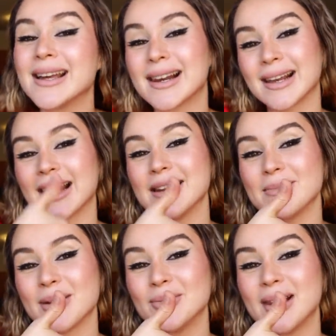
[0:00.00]

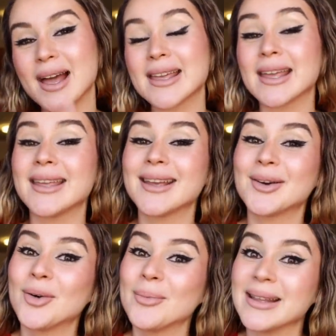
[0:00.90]
Regálenme un like y
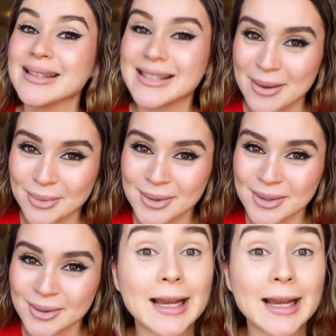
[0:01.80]
comencemos.